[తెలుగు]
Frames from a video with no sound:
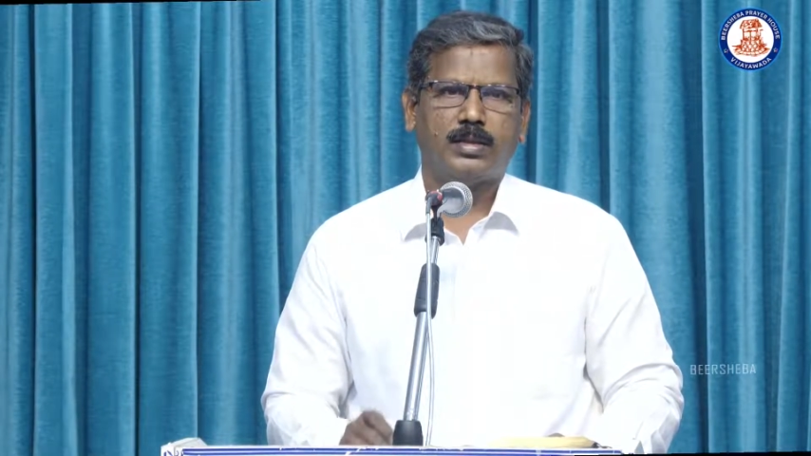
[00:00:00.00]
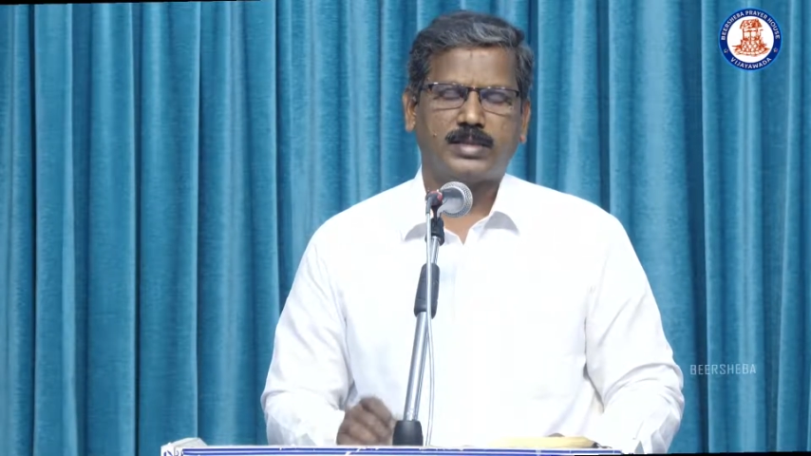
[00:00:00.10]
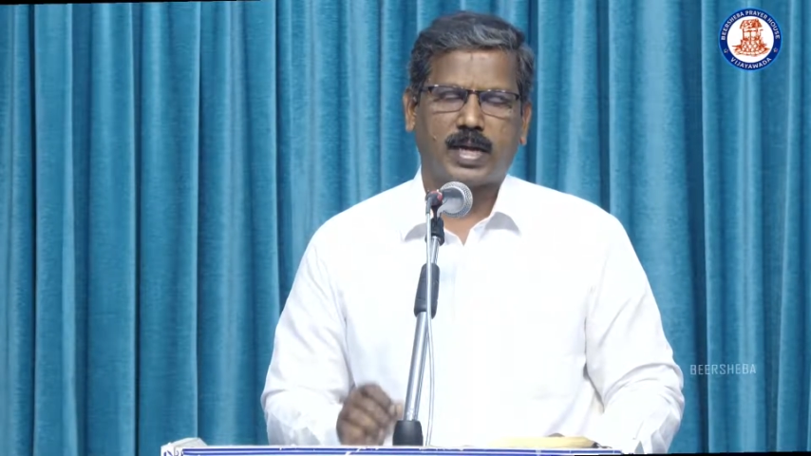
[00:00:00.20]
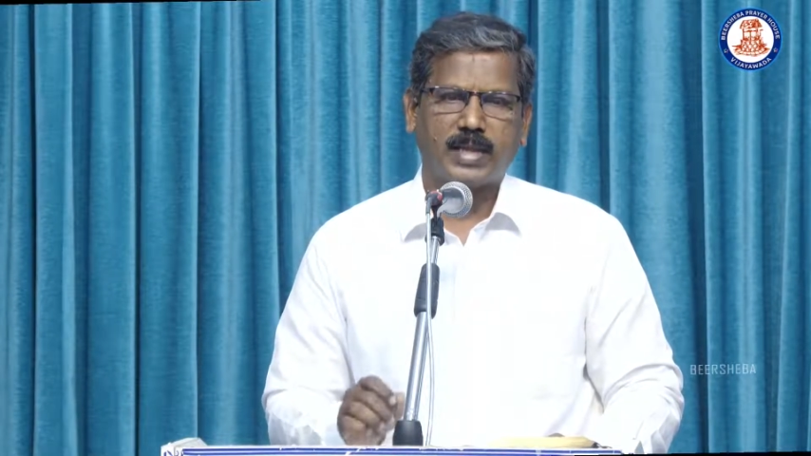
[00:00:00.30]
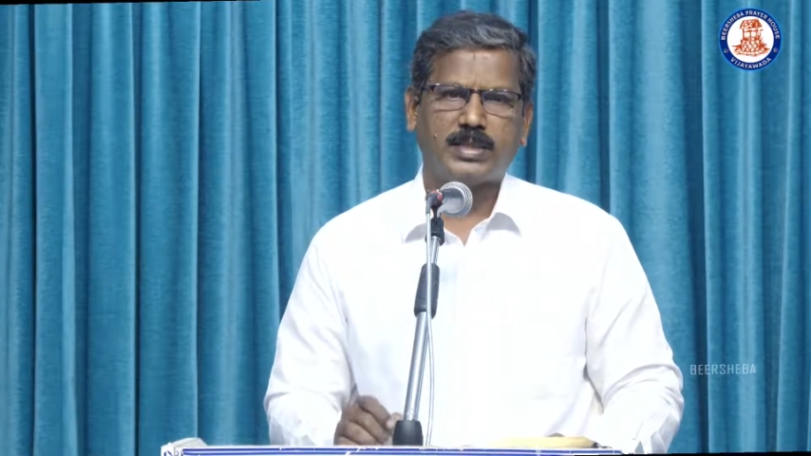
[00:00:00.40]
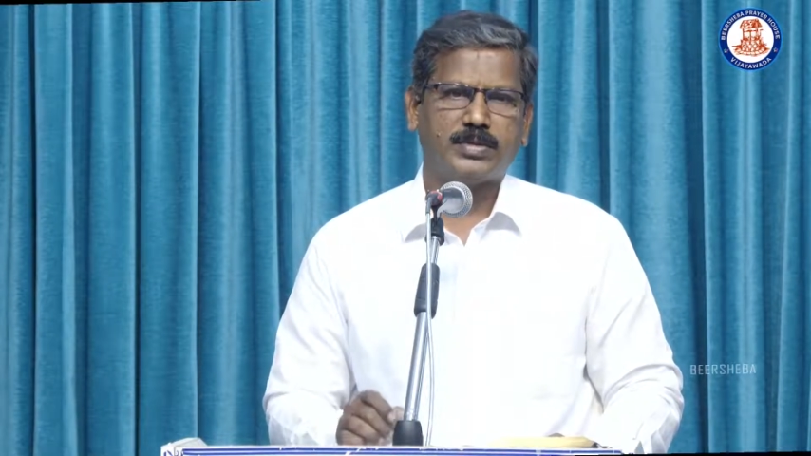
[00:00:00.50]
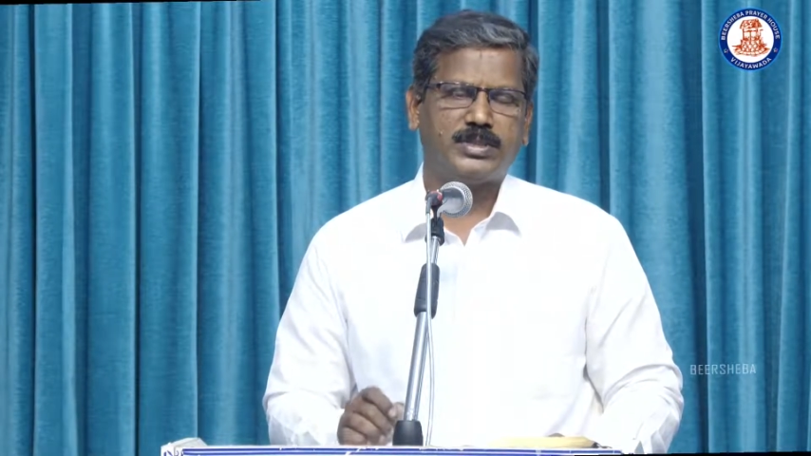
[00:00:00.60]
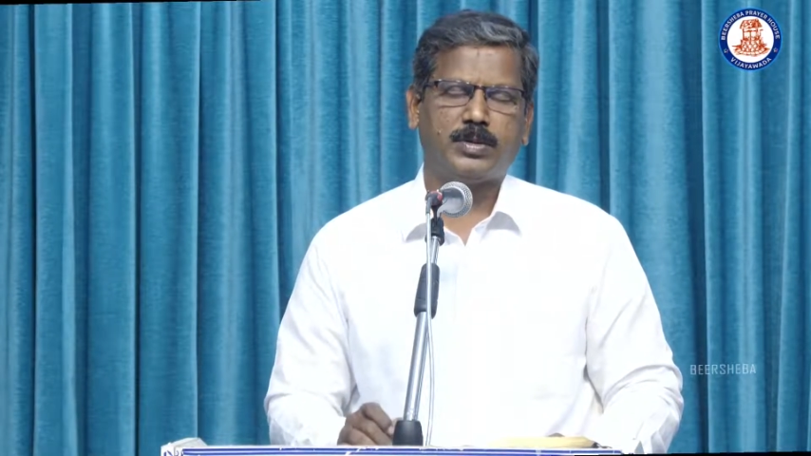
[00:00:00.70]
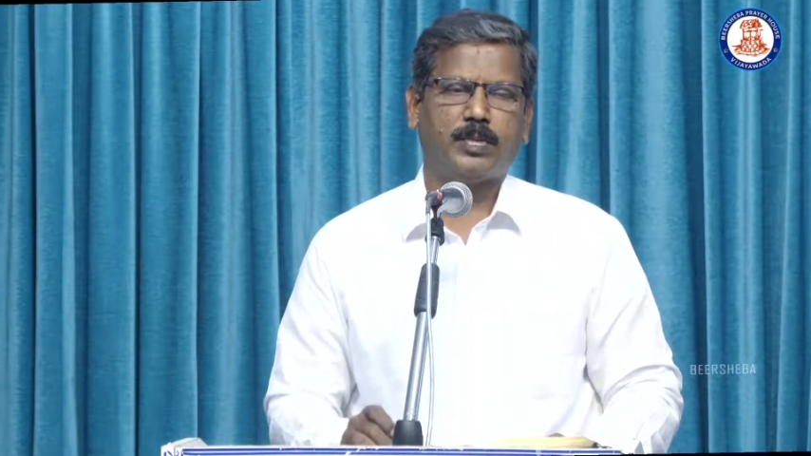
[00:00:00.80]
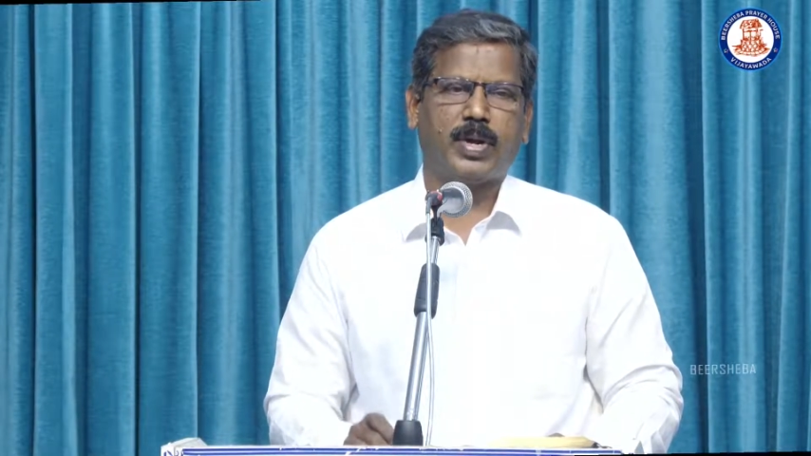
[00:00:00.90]
క్రైస్తవ
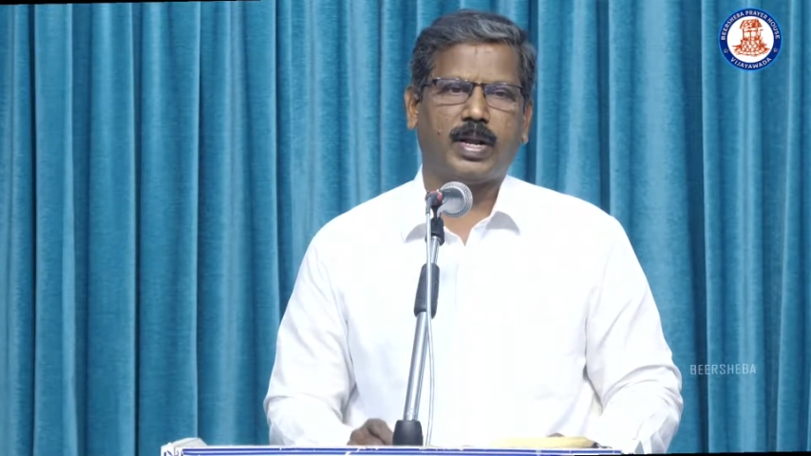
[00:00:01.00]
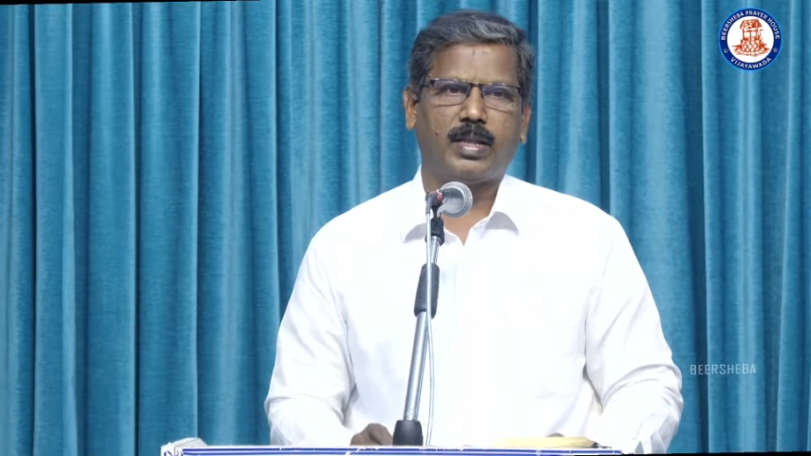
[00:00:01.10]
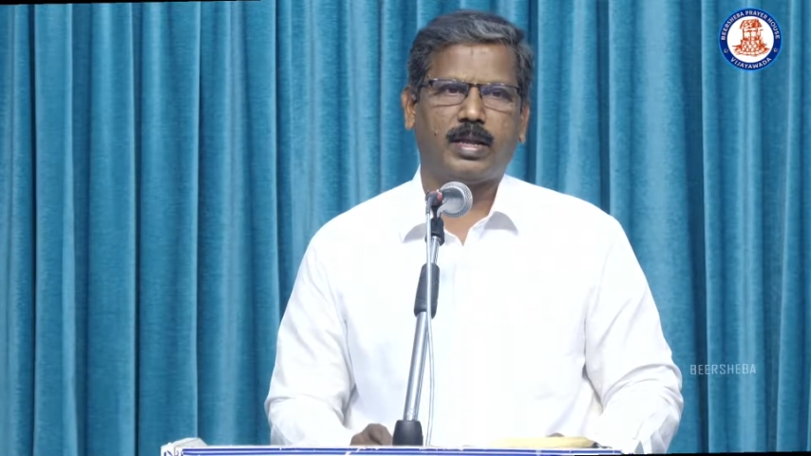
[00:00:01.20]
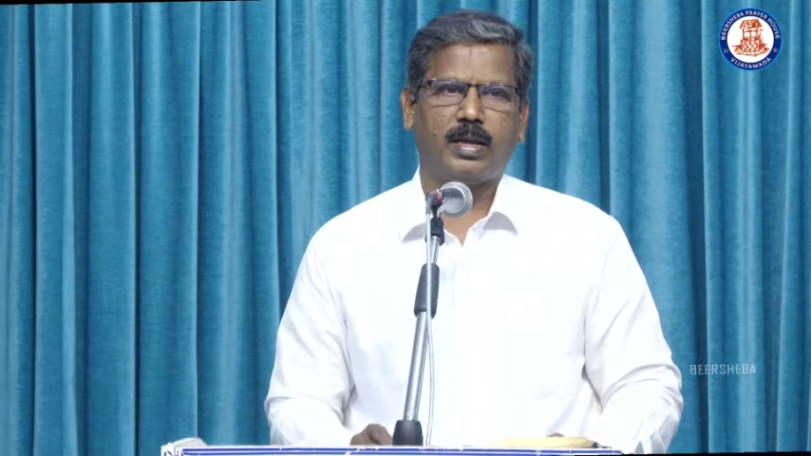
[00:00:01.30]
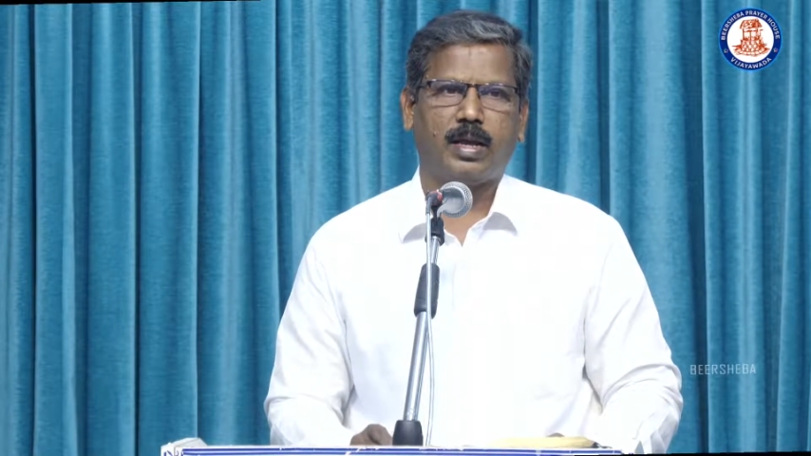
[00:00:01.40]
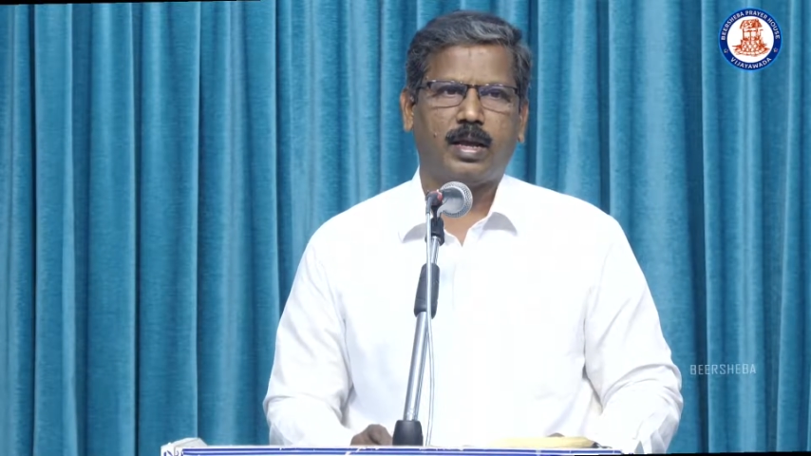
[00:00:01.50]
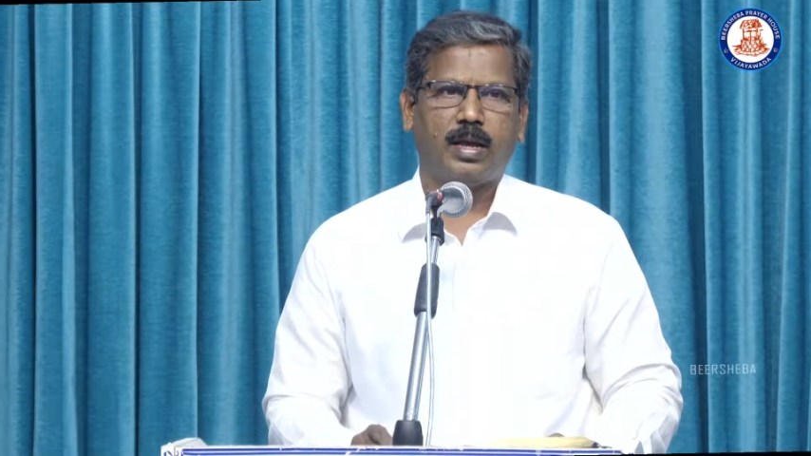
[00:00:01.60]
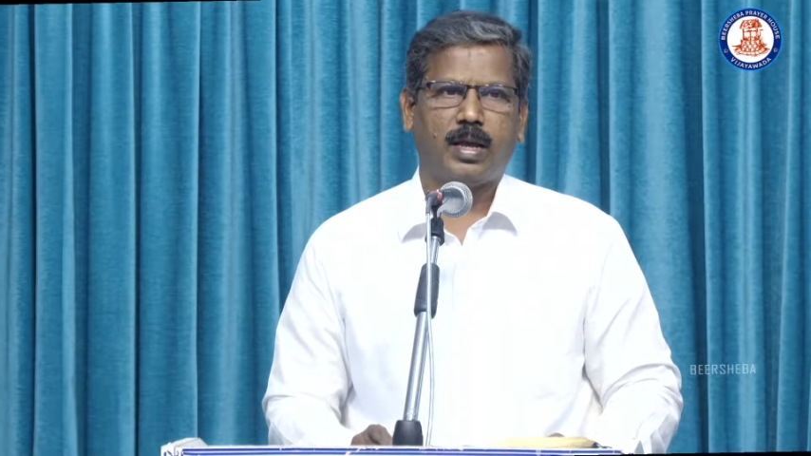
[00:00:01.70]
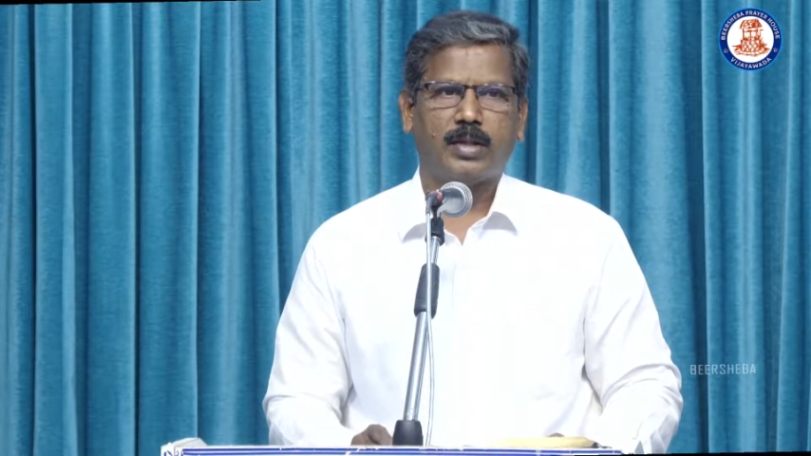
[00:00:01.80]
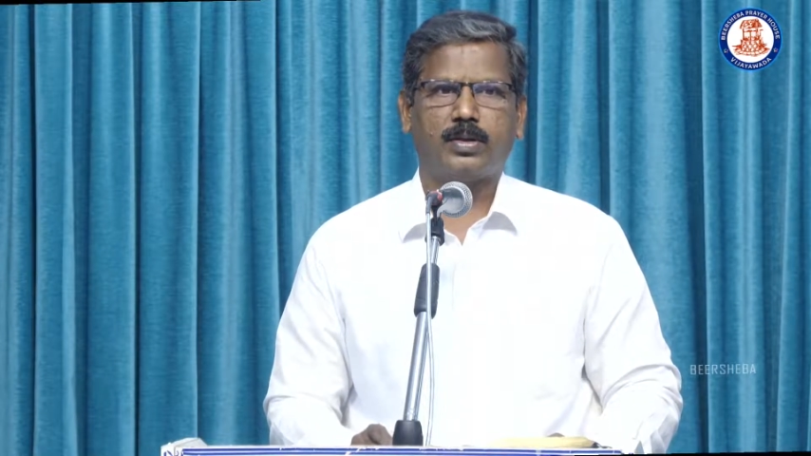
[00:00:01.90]
జీవితం అనేది
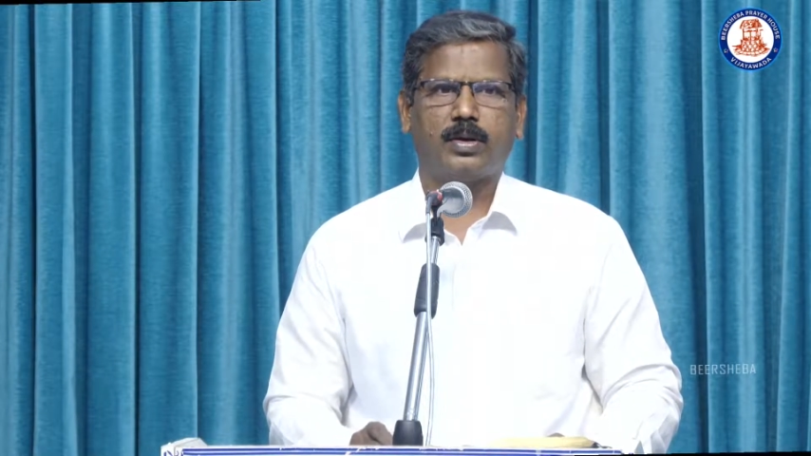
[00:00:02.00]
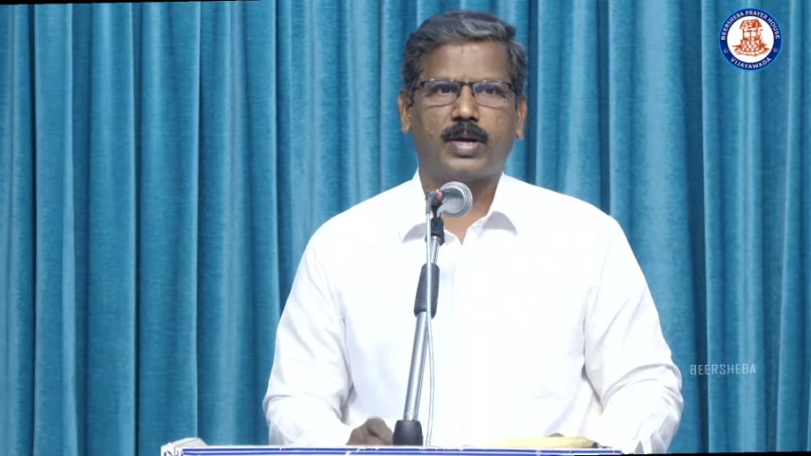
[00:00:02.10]
ఎంతో